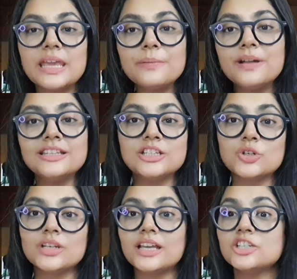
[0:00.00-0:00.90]
এবার এতে
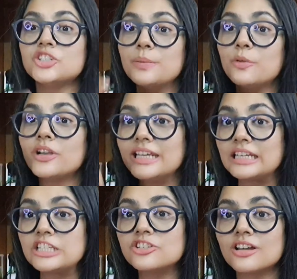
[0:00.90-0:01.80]
চলে আসছে এই বইয়ের
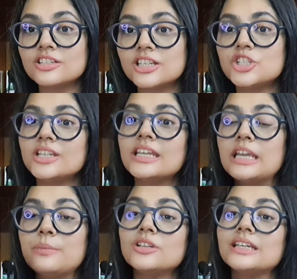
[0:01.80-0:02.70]
ইংলিশ ট্রান্সলেশনে
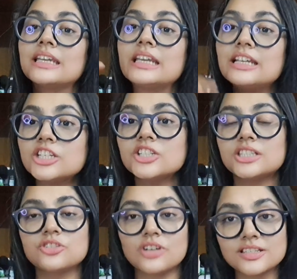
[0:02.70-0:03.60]
এই বইটাকে
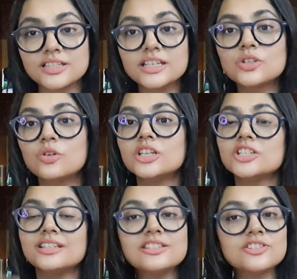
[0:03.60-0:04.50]
ইংলিশেতে ট্রান্সলেট
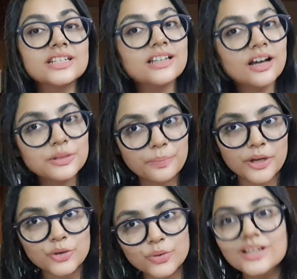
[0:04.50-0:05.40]
করেছিলেন শ্রীনাথ
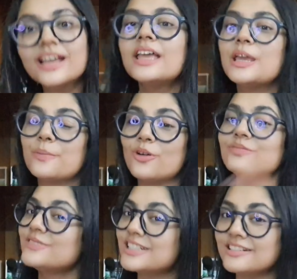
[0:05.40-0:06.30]
পে পেরুর এবং
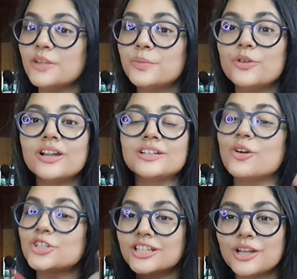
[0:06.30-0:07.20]
শ্রীনাথ পেরুর একটা
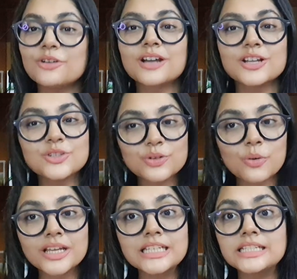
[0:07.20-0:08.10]
অসাধারণ কাজ তো
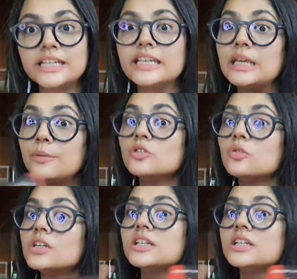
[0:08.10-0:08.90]
করেই ছিলেন এবং দু